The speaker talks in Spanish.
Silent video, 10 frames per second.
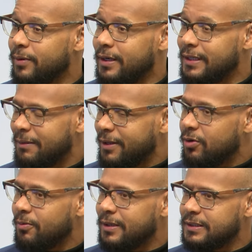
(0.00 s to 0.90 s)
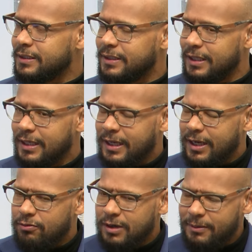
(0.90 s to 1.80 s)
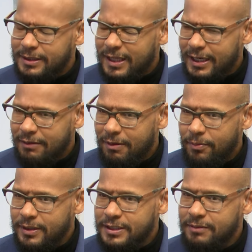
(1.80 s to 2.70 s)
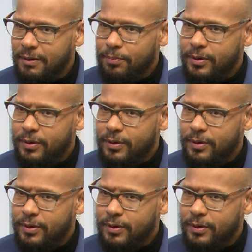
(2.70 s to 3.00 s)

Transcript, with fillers: por el tema de cómo naciste, es una ventaja que va por encima.